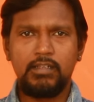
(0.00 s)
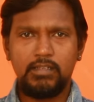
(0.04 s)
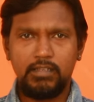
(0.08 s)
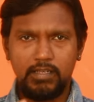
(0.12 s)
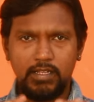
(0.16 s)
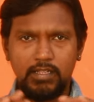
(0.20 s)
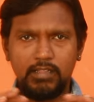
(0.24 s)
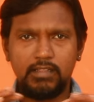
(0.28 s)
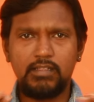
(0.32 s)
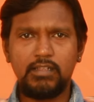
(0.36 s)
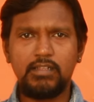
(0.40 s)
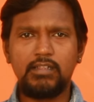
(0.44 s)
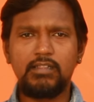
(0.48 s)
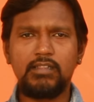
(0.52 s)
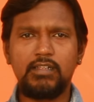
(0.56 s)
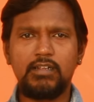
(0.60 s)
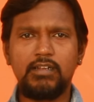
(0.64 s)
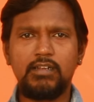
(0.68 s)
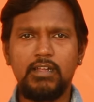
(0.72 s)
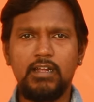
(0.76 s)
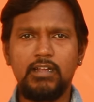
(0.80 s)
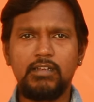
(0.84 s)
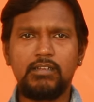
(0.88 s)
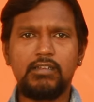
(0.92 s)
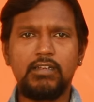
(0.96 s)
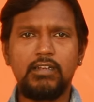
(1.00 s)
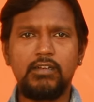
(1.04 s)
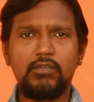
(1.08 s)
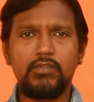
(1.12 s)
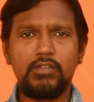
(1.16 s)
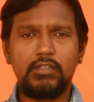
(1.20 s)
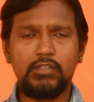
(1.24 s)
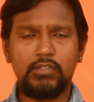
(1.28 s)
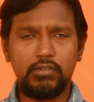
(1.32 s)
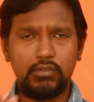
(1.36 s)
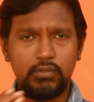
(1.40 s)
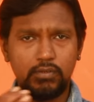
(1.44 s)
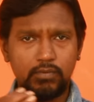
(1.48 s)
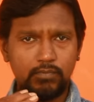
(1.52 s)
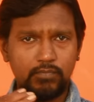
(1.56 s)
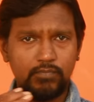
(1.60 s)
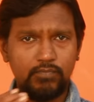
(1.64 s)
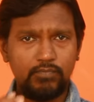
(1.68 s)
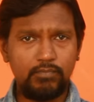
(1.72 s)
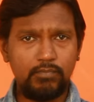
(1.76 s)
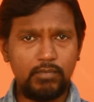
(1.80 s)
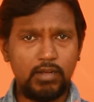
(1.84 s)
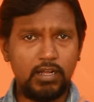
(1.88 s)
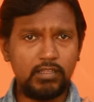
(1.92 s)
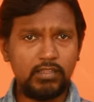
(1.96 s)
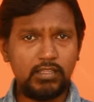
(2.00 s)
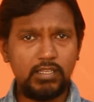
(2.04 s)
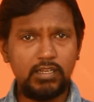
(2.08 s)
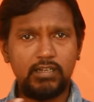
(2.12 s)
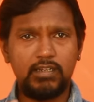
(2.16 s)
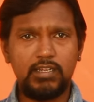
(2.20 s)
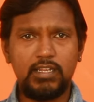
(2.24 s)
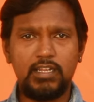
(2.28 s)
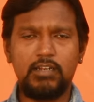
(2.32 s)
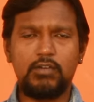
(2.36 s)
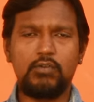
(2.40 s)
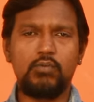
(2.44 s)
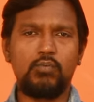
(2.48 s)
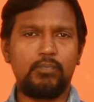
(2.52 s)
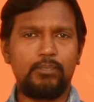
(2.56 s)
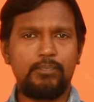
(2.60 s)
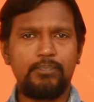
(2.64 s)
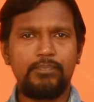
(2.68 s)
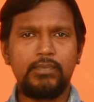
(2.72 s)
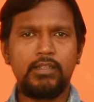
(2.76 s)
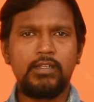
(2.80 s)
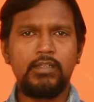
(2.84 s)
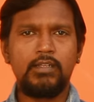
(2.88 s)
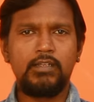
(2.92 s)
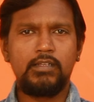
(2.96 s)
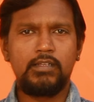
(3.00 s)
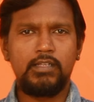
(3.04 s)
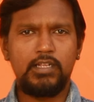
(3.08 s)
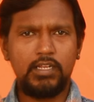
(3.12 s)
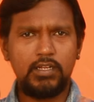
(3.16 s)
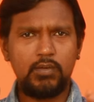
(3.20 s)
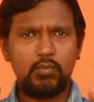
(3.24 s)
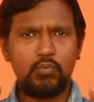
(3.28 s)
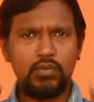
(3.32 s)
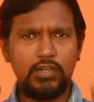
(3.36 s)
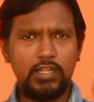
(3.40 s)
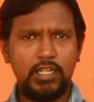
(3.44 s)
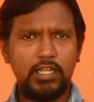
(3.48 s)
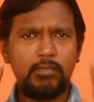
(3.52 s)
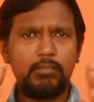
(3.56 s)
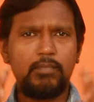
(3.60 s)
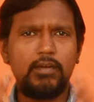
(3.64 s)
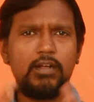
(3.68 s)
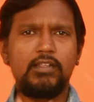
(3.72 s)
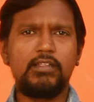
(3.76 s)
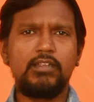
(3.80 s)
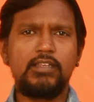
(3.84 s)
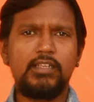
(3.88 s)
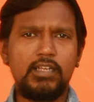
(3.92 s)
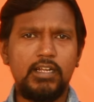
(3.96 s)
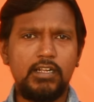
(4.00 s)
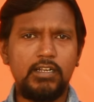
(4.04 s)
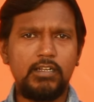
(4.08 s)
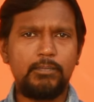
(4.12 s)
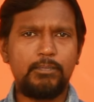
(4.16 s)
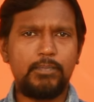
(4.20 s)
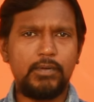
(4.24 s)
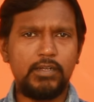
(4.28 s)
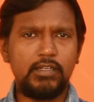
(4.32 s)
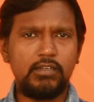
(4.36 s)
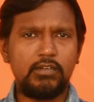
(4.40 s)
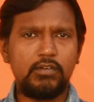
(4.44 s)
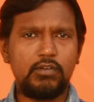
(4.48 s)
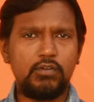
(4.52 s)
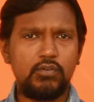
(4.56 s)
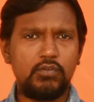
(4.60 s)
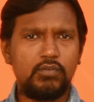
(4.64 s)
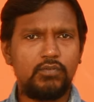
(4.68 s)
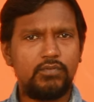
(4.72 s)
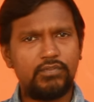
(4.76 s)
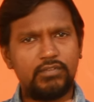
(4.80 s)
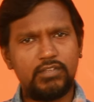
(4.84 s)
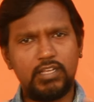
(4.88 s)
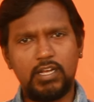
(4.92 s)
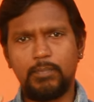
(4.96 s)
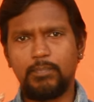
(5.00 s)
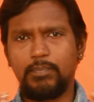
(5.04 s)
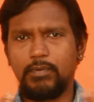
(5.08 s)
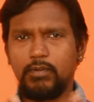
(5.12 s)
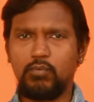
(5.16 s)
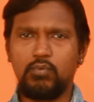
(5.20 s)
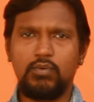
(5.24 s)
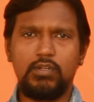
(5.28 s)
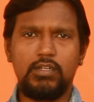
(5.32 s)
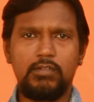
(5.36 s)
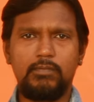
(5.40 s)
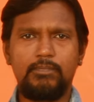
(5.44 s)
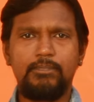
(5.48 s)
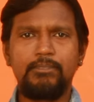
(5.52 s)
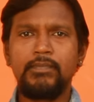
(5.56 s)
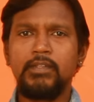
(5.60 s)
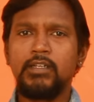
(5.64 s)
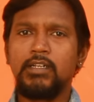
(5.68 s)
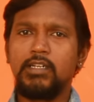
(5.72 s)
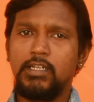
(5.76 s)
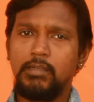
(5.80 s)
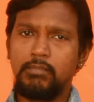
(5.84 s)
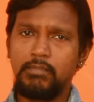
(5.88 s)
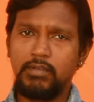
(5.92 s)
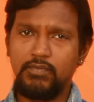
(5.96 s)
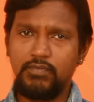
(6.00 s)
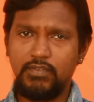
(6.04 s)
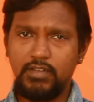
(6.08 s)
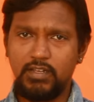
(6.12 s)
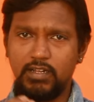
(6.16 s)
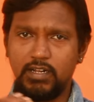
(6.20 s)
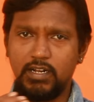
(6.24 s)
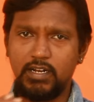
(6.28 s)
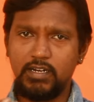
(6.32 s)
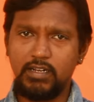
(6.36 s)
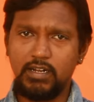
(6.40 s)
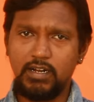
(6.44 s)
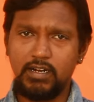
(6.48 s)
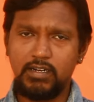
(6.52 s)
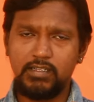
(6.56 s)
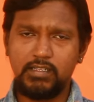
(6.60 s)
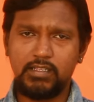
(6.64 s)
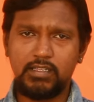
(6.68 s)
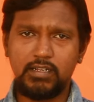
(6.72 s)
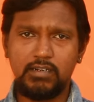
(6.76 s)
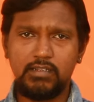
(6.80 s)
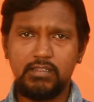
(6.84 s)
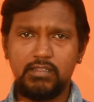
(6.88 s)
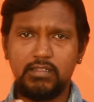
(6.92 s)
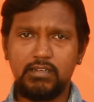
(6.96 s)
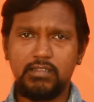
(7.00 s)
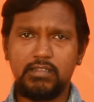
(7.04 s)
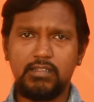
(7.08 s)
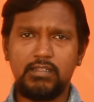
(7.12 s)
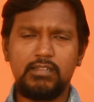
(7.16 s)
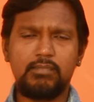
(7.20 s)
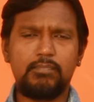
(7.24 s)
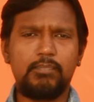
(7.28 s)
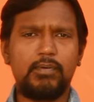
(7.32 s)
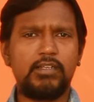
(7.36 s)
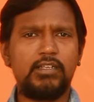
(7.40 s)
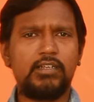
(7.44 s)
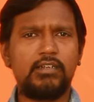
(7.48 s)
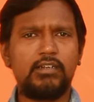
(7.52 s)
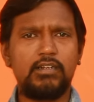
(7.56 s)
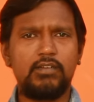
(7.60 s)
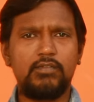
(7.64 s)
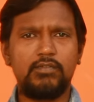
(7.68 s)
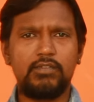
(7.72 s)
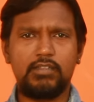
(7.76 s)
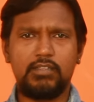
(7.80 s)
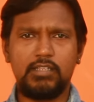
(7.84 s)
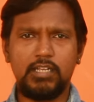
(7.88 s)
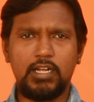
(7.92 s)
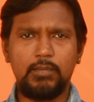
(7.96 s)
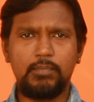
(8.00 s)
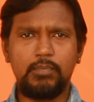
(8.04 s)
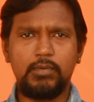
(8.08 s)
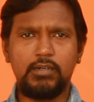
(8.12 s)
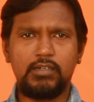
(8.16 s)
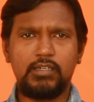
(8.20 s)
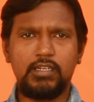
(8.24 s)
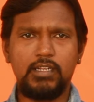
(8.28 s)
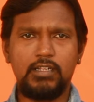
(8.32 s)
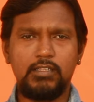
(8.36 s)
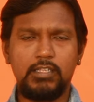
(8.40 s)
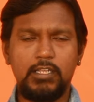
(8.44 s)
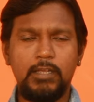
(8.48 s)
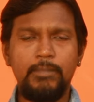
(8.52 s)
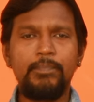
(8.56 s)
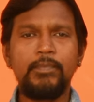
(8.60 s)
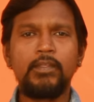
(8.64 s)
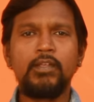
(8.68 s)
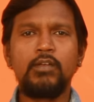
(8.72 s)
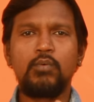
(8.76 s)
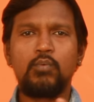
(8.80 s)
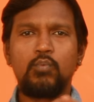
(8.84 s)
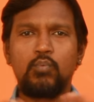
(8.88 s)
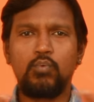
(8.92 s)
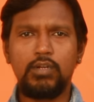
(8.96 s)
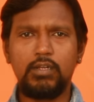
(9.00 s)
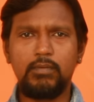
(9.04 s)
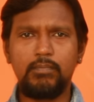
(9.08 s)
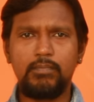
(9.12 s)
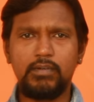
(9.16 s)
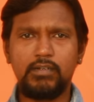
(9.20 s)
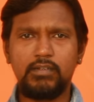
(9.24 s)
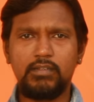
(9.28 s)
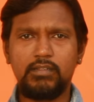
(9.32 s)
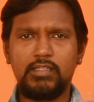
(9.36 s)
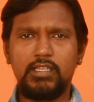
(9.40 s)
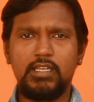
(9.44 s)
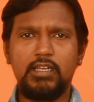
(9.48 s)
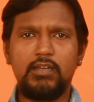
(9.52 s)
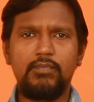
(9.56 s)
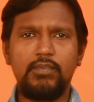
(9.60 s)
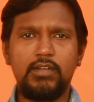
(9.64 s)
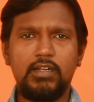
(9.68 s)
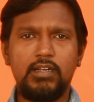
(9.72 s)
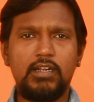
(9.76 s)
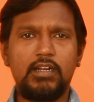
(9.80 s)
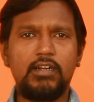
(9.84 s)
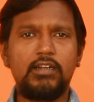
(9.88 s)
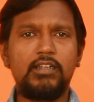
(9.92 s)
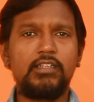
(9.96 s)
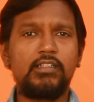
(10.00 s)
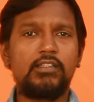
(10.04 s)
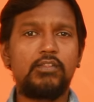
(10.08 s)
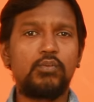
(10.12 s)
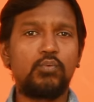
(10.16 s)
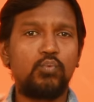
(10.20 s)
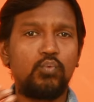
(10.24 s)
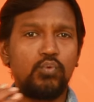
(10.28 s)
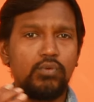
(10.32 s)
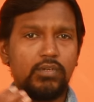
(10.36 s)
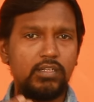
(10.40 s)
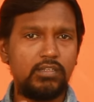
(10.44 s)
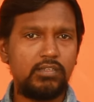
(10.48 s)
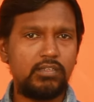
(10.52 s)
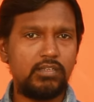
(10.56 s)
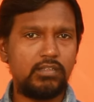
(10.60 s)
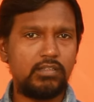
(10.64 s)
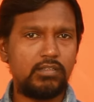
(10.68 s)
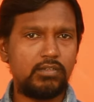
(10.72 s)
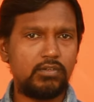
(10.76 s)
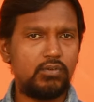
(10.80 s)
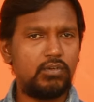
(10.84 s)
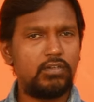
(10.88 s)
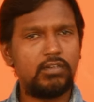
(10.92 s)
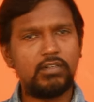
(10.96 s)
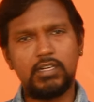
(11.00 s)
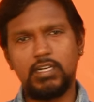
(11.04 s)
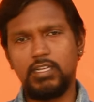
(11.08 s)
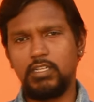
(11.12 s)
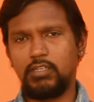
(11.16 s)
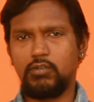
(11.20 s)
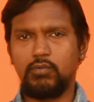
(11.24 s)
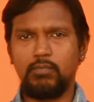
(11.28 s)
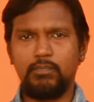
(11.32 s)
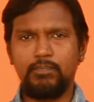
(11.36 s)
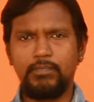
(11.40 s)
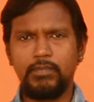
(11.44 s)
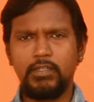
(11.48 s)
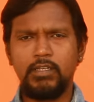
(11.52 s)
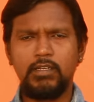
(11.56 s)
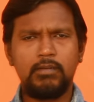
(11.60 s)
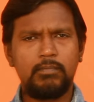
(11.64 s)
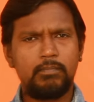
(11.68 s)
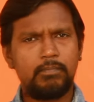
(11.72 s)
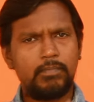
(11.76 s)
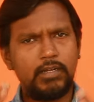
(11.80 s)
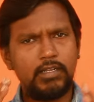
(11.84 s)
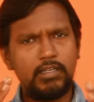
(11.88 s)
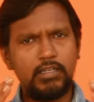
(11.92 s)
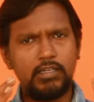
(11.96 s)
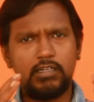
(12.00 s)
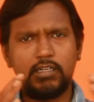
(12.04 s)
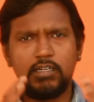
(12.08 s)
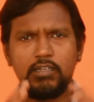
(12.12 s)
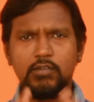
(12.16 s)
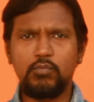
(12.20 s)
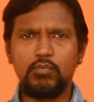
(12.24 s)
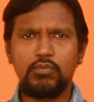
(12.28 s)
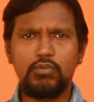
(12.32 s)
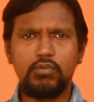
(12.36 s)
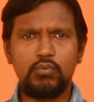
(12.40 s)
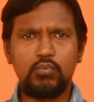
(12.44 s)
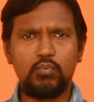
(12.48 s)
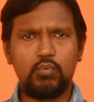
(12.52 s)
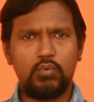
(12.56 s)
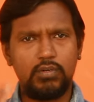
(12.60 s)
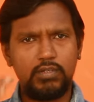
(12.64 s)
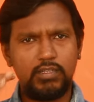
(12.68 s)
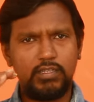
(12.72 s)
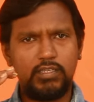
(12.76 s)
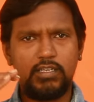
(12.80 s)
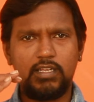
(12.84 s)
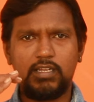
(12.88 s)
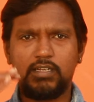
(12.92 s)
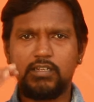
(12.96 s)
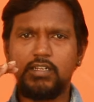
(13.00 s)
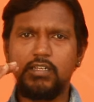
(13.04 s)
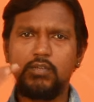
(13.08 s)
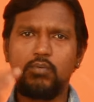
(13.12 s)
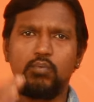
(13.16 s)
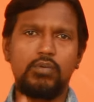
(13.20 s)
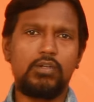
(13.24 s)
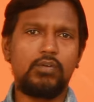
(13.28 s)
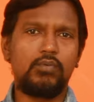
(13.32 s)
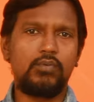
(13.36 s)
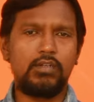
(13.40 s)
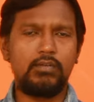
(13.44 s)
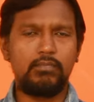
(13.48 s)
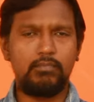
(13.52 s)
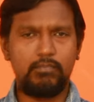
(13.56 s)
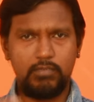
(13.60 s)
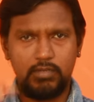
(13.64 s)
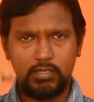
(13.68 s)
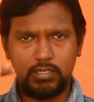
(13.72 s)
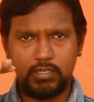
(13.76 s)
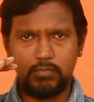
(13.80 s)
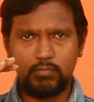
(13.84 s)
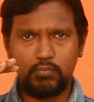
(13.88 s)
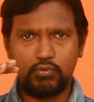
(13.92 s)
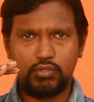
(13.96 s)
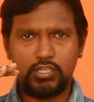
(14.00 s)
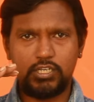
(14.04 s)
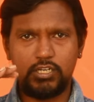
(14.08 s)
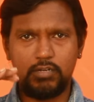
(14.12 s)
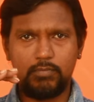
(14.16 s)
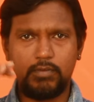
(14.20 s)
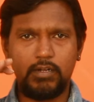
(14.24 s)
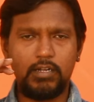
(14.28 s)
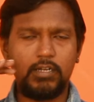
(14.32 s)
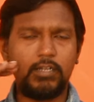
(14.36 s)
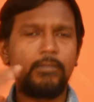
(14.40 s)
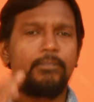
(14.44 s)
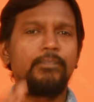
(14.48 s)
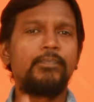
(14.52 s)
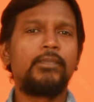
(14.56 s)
எந்தெந்த நாட்கள் வந்து மாற்றிக்கிட்டே இருக்கணும் ஏன்னா ஒரே மாதிரியான பழங்களும் சாப்பிடக்கூடாது நம்ம வே அடு அடுத்த அடுத்தடுத்த பழங்களை வந்து சாப்பிட்டுக்கிட்டே இருந்தால் உடம்புக்கு தேவையான அனைத்து ஊட்டச்சத்துக்களும் கிடைக்கும் பழங்களும் வந்து ஒரு இயற்கை உணவில் மிக முக்கியமான